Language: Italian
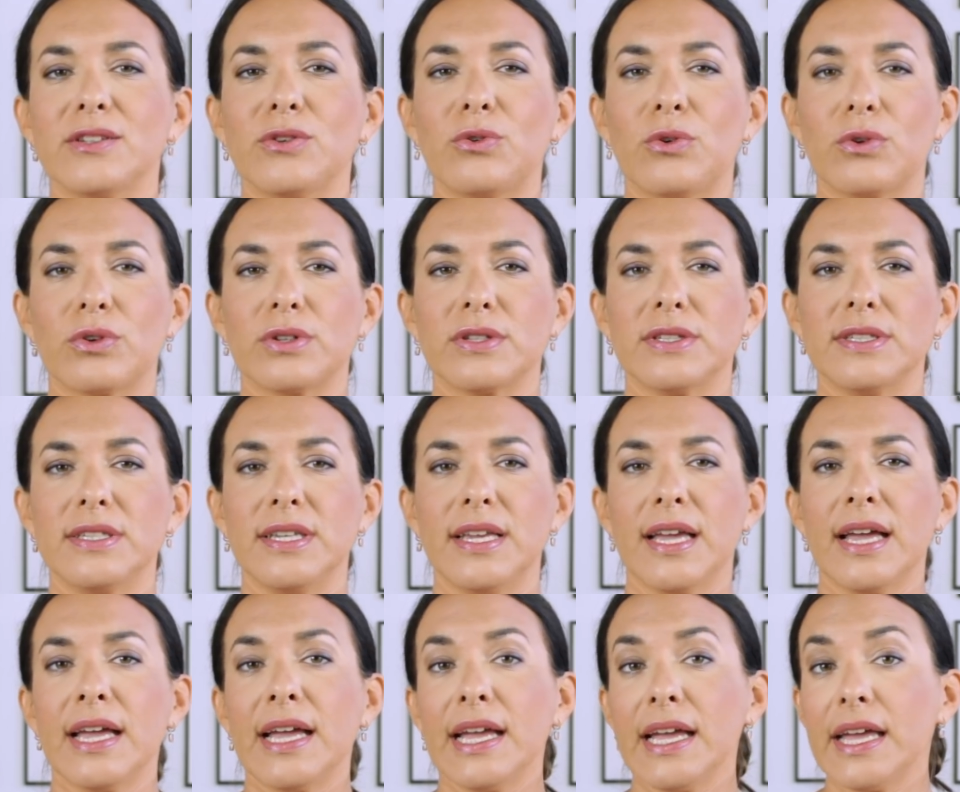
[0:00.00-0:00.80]

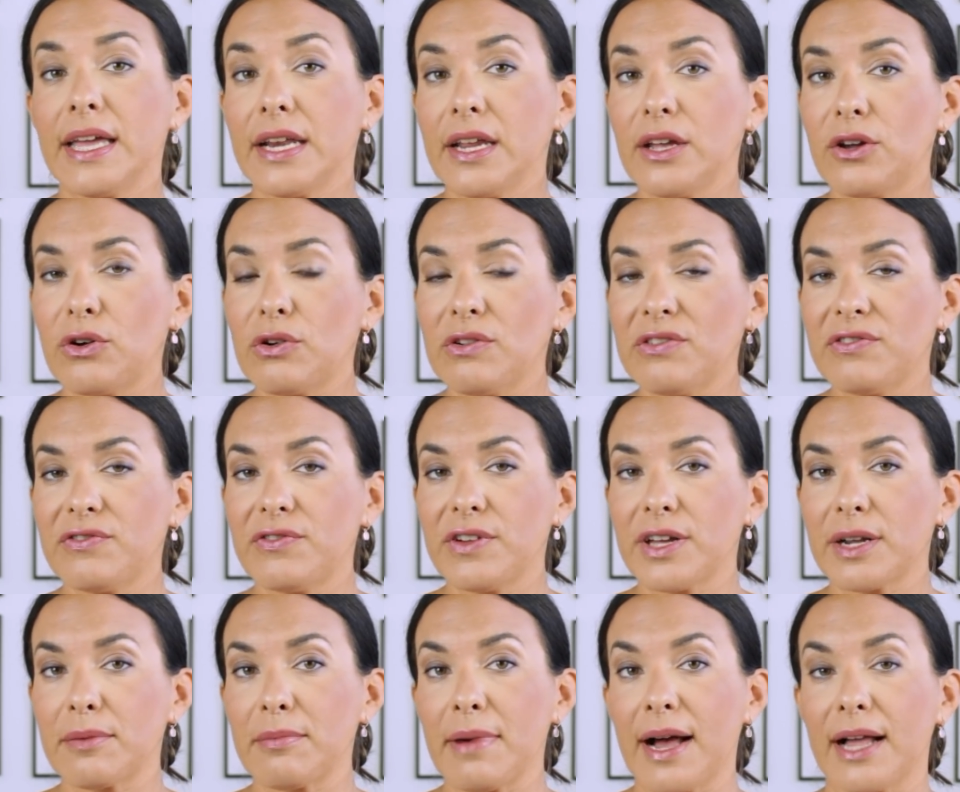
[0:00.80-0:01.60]
scorsi e
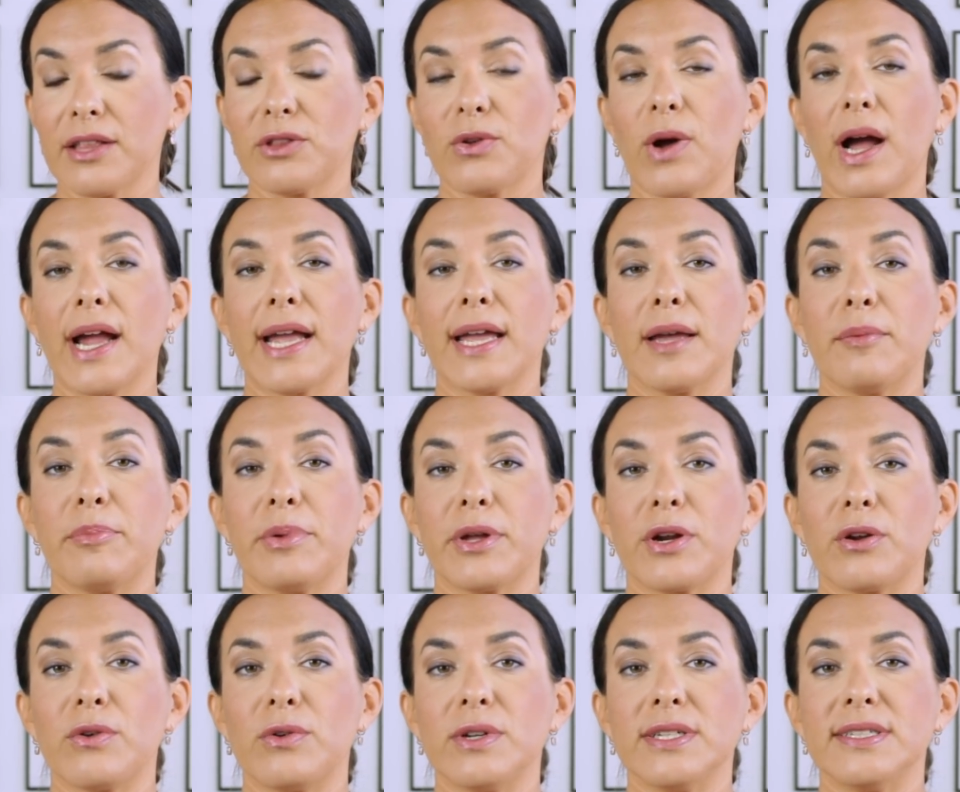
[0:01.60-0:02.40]
riconfermato anche
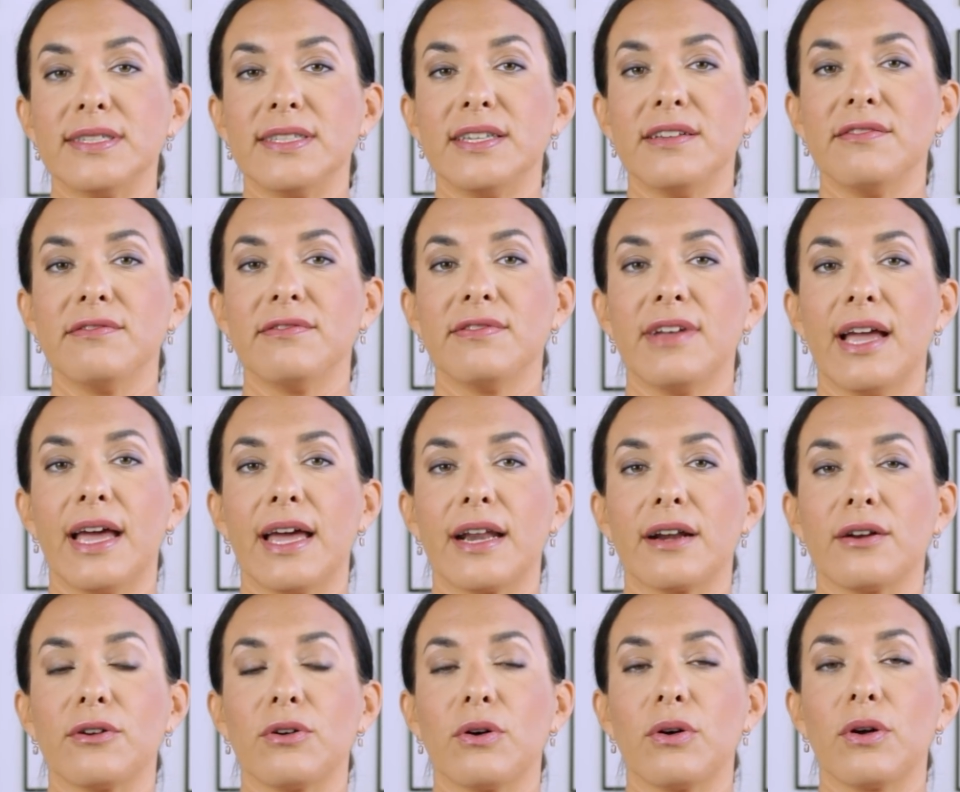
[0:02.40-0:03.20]
per
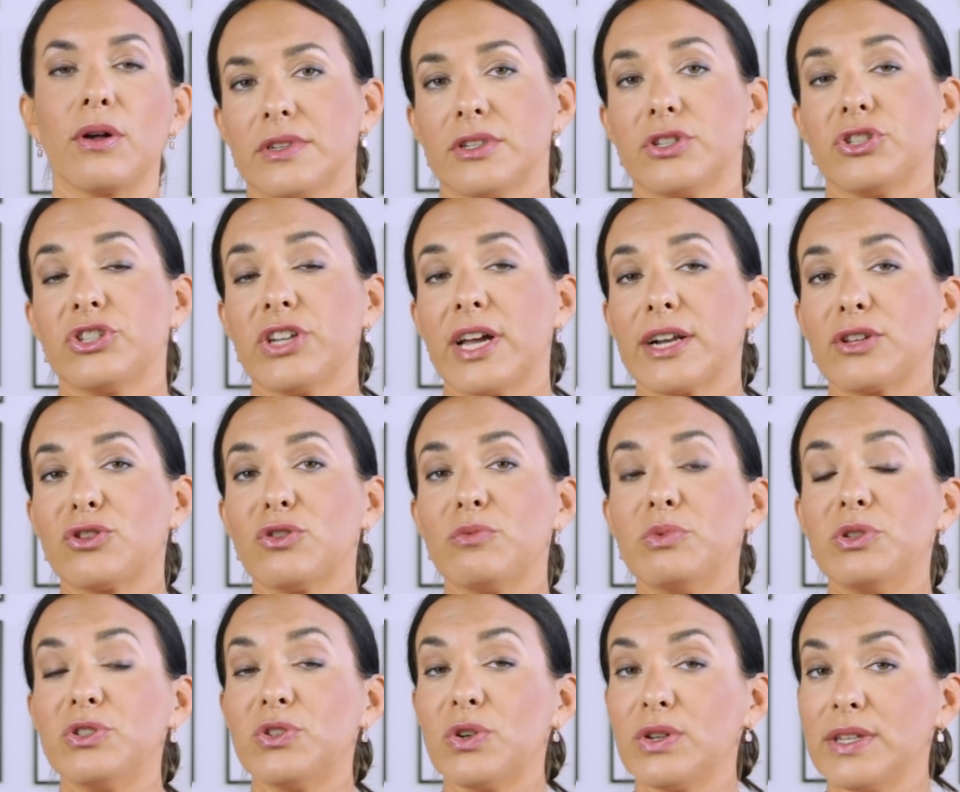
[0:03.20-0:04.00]
quest'inverno.
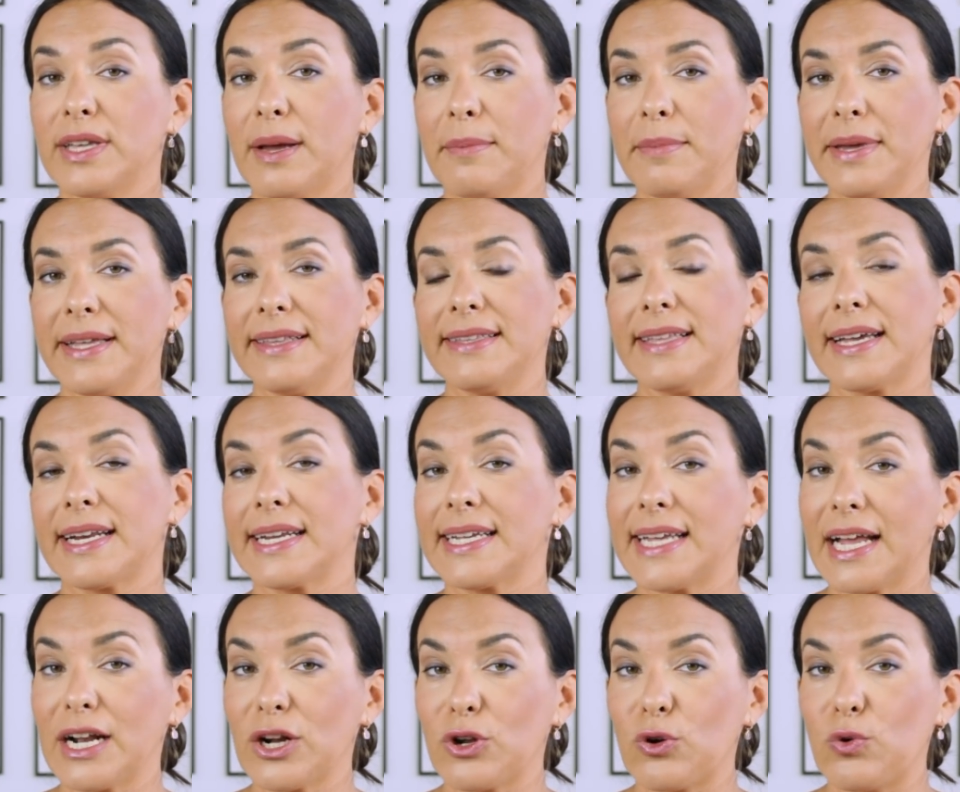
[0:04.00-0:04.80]
Certo bisogna
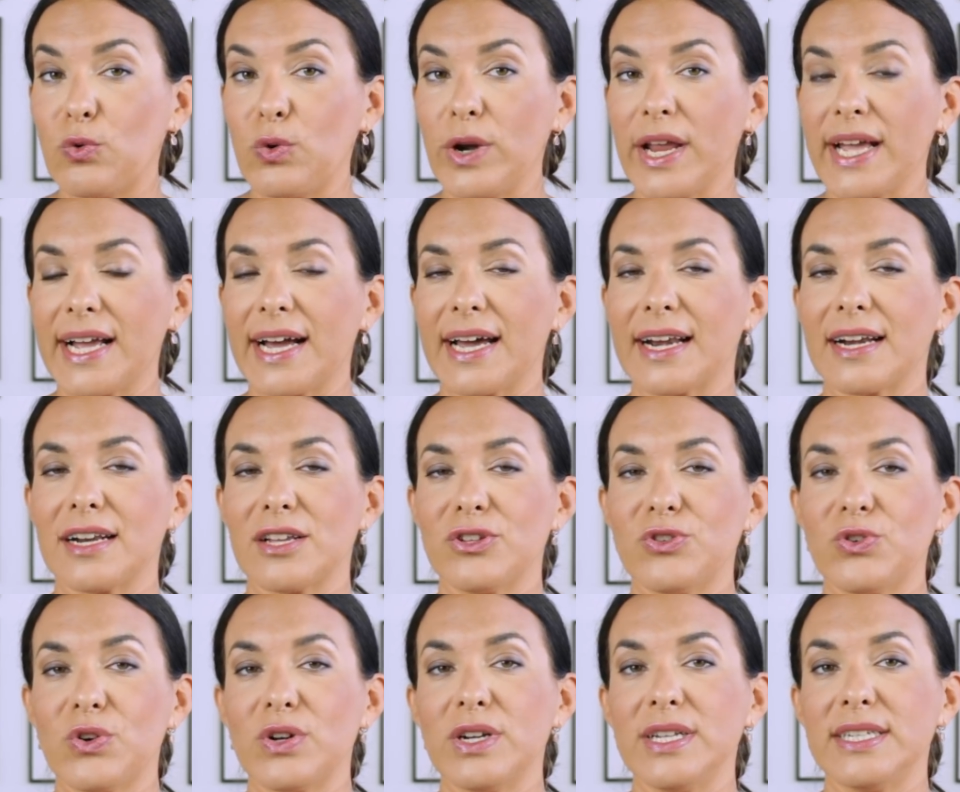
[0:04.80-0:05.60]
ammettere che alcune
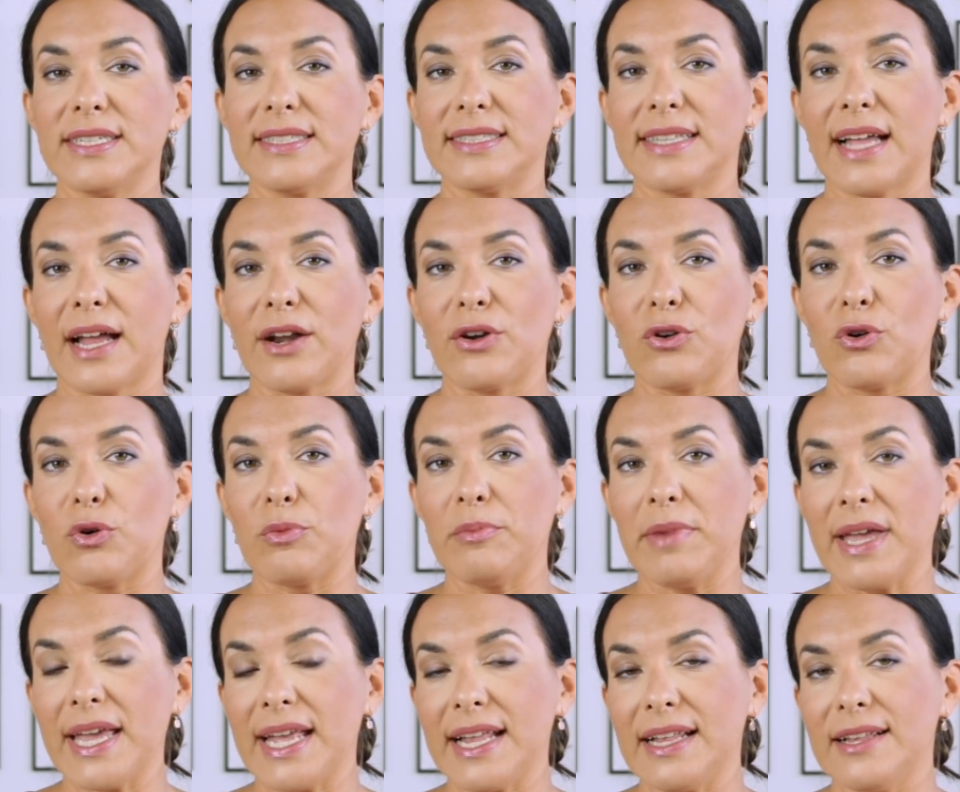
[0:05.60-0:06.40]
carnagioni stanno
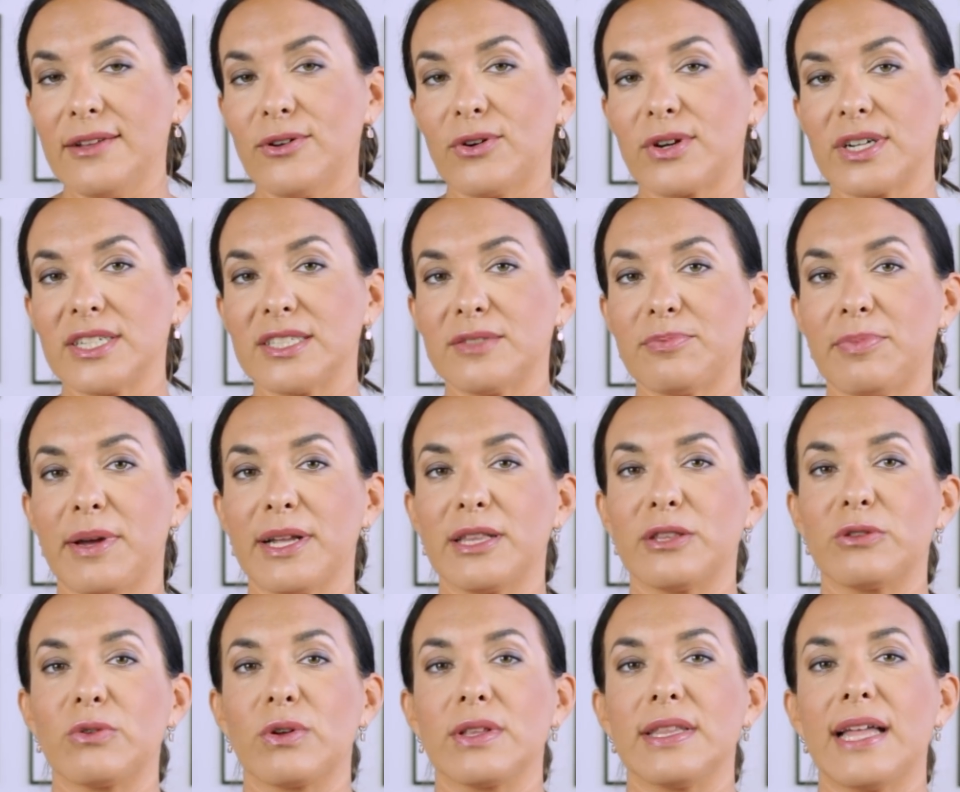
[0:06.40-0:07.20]
meglio
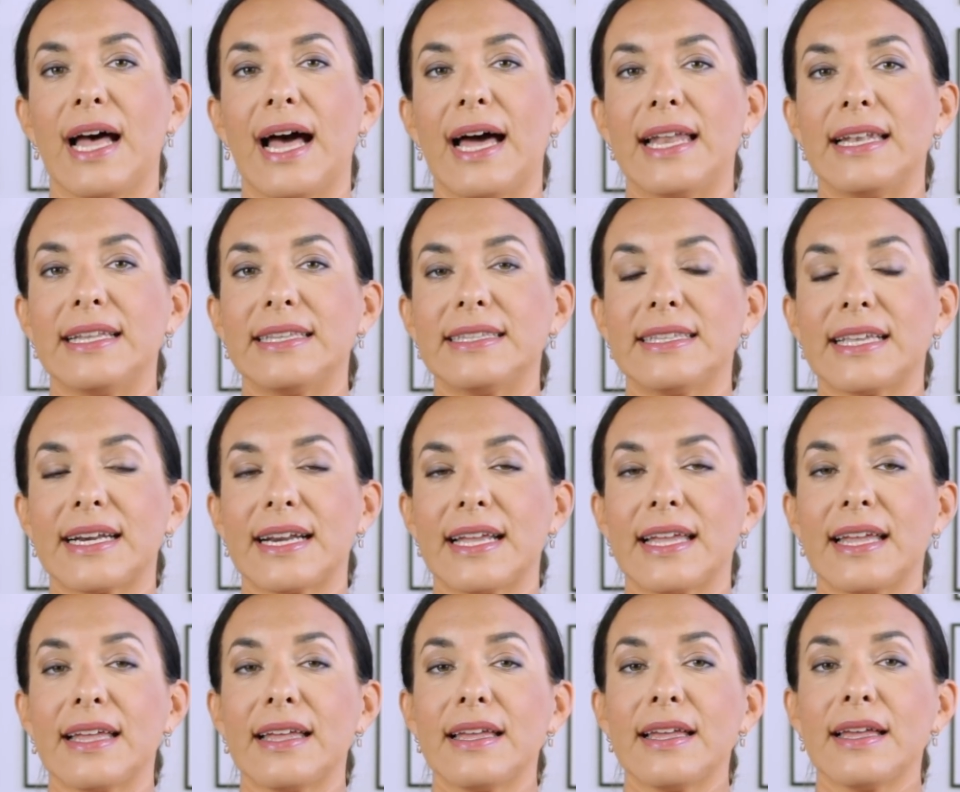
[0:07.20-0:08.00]
rispetto ad
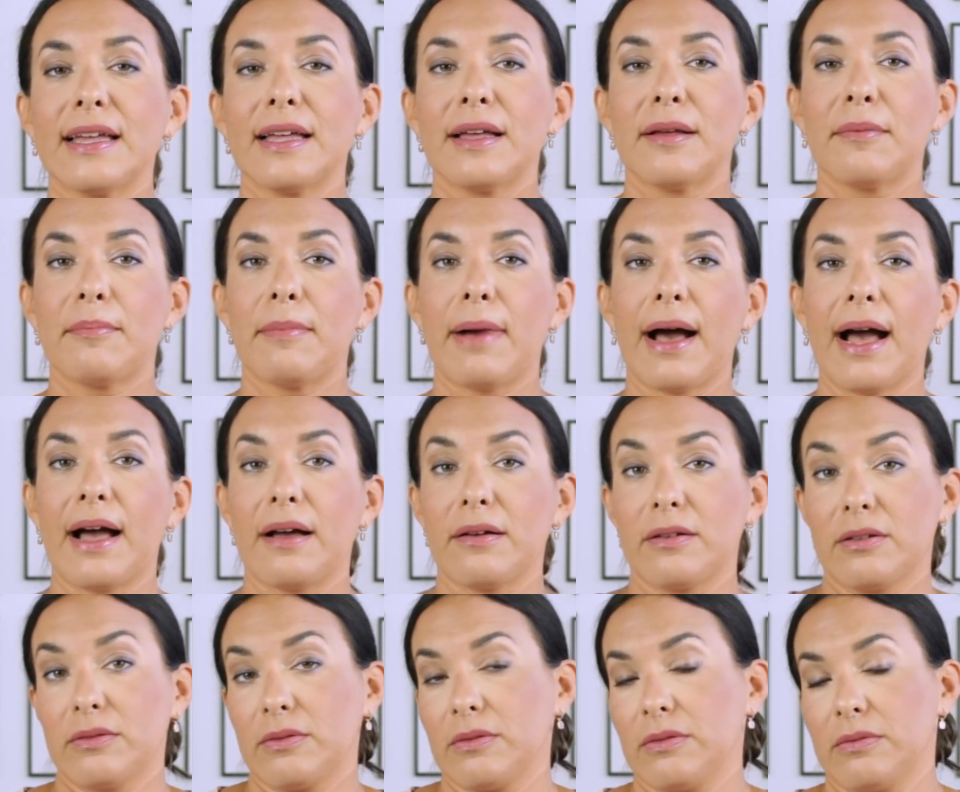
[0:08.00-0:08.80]
altre,
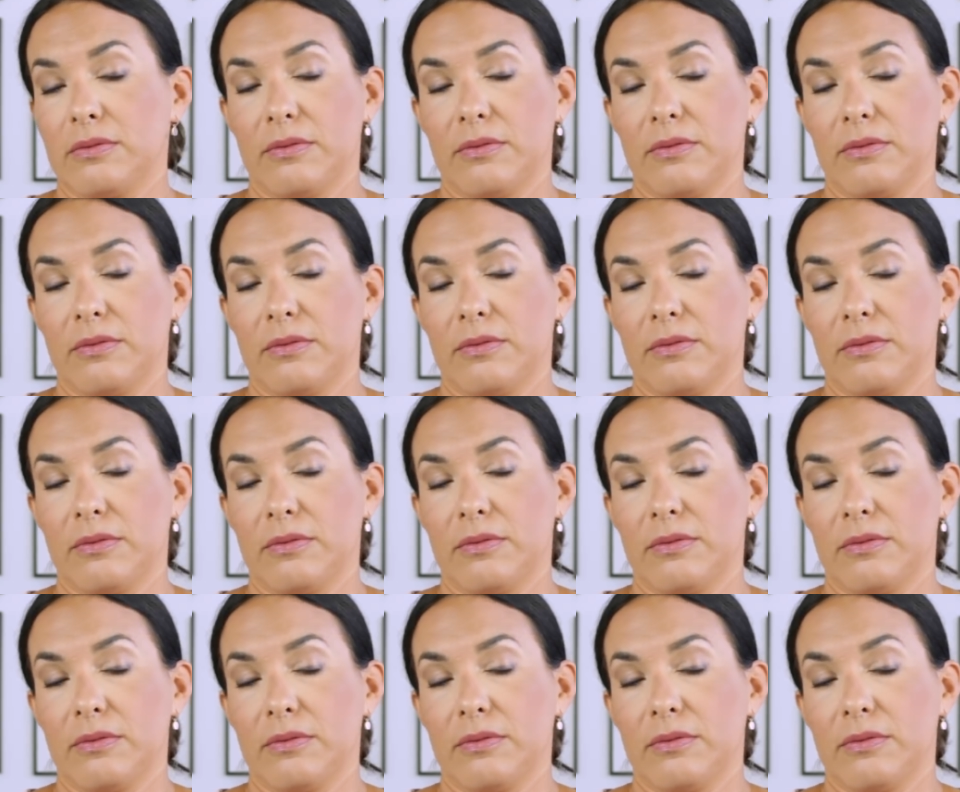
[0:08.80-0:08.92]
ma